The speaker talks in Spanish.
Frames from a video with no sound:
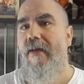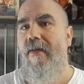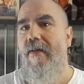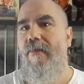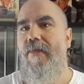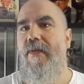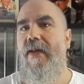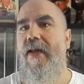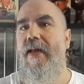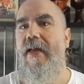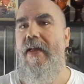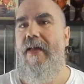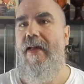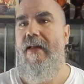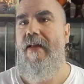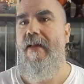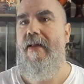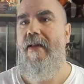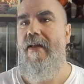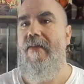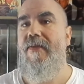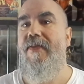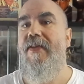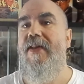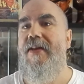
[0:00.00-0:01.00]

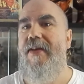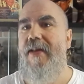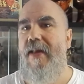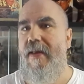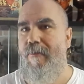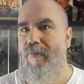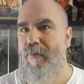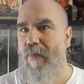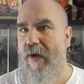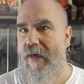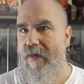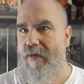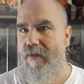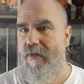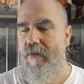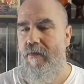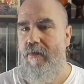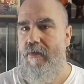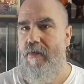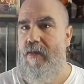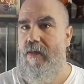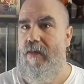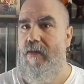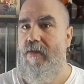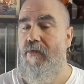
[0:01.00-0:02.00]
de Disney Park
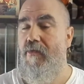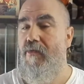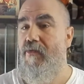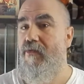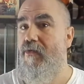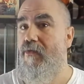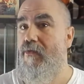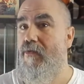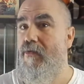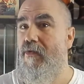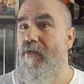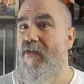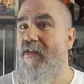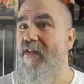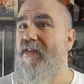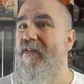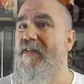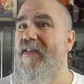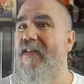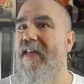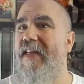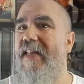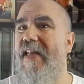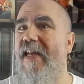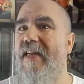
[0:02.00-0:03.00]
incluso, no sé si
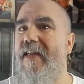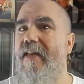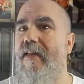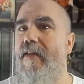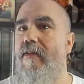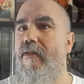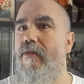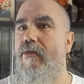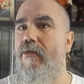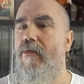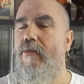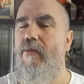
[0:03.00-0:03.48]
serían,